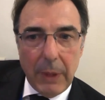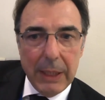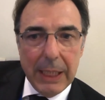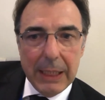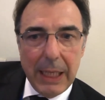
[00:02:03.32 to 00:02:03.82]

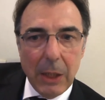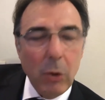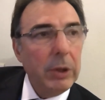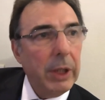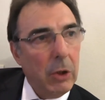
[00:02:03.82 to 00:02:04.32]
di andare
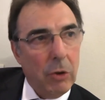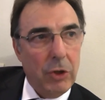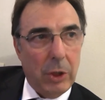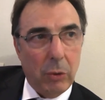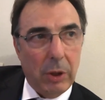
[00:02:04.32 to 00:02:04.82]
oltre il
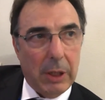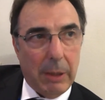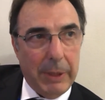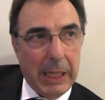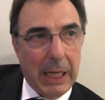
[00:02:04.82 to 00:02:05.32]
concetto di
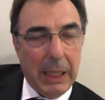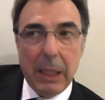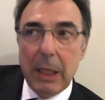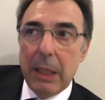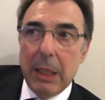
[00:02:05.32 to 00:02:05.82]

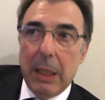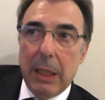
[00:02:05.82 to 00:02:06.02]
terminale.